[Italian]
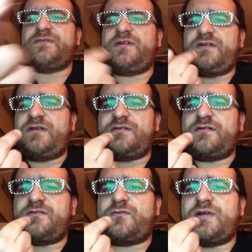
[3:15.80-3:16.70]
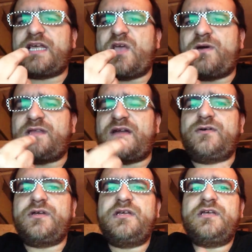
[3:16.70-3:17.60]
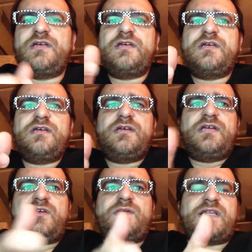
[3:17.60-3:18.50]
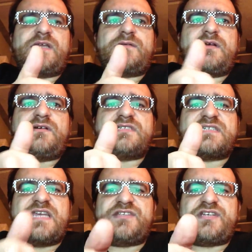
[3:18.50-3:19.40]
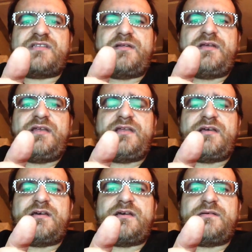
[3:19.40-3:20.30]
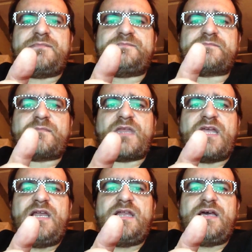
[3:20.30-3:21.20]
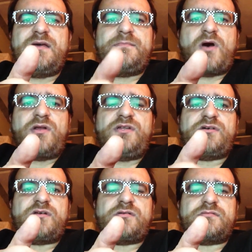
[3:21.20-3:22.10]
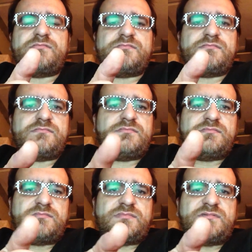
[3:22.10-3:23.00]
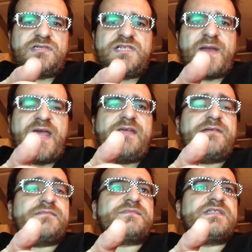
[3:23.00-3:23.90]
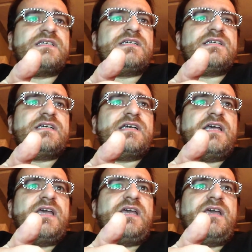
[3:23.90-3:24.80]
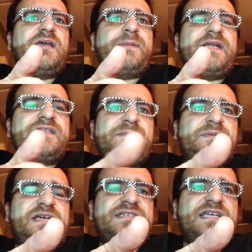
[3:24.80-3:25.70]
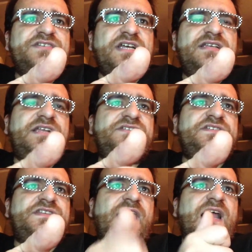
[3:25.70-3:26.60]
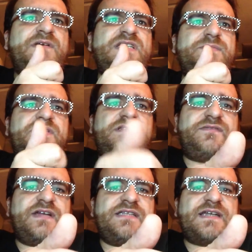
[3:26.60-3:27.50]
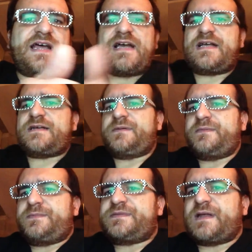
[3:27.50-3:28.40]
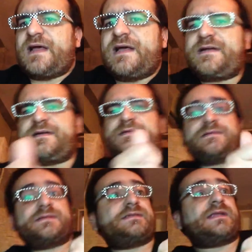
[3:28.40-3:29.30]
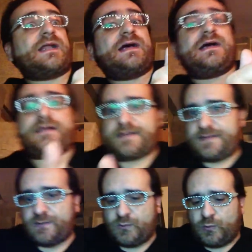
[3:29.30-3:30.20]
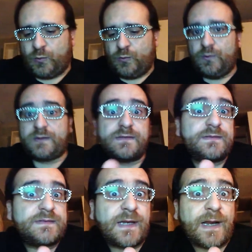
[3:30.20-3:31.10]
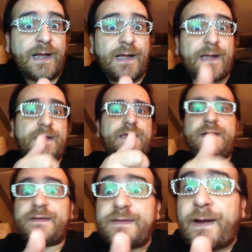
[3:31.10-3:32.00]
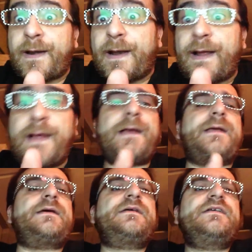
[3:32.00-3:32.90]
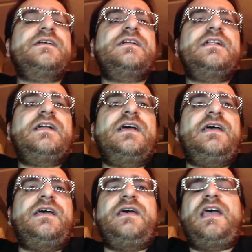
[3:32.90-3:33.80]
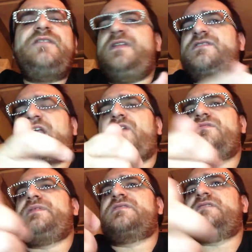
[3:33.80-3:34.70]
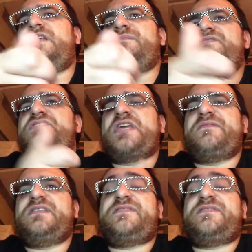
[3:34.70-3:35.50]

a voi, non, non quella che inquadra voi inquadrate qualcosa, schiacciate il, ehm, il monitor display e per il tempo che schiacciate registrerà, quindi potete fare track, track, track, truc, track, track eh, e il video sarà composto dalle immagini che avete